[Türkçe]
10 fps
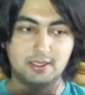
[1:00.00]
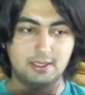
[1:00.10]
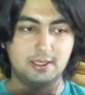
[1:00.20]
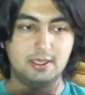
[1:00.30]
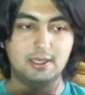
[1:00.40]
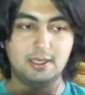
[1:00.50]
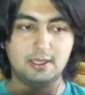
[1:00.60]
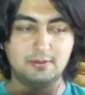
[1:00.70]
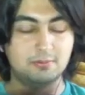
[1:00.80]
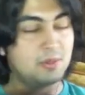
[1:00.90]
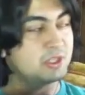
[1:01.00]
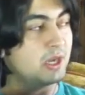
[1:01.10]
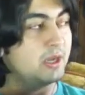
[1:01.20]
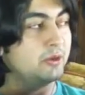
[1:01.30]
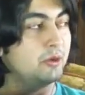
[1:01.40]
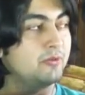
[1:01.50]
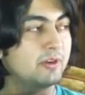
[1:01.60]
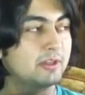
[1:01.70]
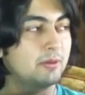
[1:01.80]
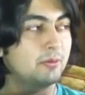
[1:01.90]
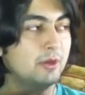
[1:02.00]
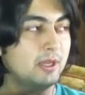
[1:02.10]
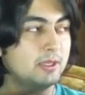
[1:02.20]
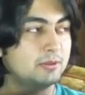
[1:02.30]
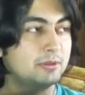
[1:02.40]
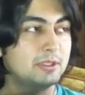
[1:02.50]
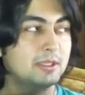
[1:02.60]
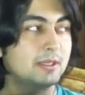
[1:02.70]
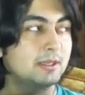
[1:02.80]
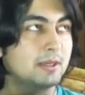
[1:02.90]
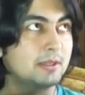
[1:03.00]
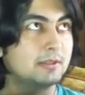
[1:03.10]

Ee, başka hangi oyun vardı lan böyle sürekli yenilenen?